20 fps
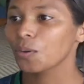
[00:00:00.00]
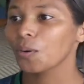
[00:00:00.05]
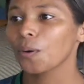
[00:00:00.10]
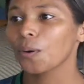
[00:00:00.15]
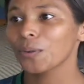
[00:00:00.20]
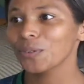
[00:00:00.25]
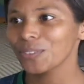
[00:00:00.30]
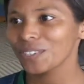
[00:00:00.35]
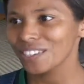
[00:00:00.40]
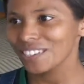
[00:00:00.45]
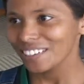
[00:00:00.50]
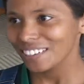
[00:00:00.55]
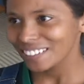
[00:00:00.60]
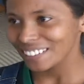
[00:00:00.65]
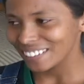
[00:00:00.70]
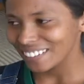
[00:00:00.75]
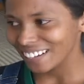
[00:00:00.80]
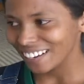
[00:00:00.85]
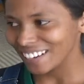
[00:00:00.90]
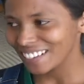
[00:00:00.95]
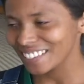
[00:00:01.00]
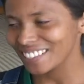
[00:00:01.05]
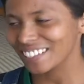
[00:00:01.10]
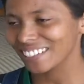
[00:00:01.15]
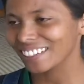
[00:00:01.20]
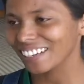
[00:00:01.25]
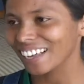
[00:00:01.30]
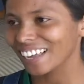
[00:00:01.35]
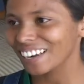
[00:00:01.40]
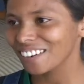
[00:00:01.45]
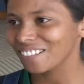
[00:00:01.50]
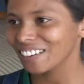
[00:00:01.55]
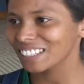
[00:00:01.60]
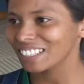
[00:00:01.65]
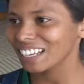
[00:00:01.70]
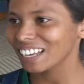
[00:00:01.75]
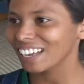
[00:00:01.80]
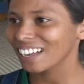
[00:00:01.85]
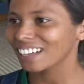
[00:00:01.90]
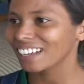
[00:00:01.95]
Com certeza, né? Ele vai
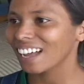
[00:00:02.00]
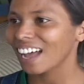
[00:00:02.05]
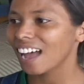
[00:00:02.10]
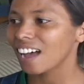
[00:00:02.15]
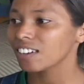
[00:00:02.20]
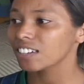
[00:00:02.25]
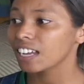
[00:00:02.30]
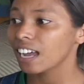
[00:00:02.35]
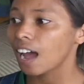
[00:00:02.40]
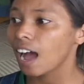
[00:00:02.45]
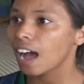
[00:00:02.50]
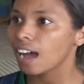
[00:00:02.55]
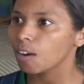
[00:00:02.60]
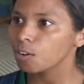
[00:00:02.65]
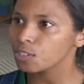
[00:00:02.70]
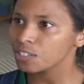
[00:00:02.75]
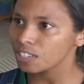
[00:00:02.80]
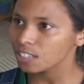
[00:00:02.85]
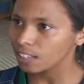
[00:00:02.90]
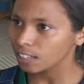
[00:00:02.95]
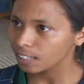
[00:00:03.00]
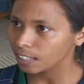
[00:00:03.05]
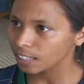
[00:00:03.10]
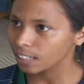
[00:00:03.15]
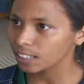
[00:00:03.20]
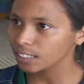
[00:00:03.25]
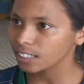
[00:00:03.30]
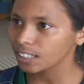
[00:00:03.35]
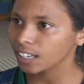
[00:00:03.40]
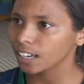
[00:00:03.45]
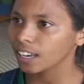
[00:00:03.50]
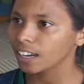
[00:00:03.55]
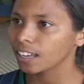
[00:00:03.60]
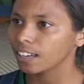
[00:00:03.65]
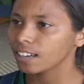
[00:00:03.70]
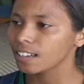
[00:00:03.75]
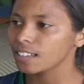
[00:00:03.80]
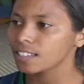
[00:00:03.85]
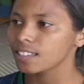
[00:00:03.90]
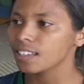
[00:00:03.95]
estar tá auxiliando a
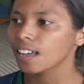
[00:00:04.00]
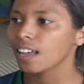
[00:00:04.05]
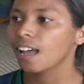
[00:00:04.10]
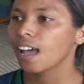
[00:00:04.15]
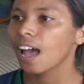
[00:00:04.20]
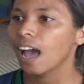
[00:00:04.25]
criança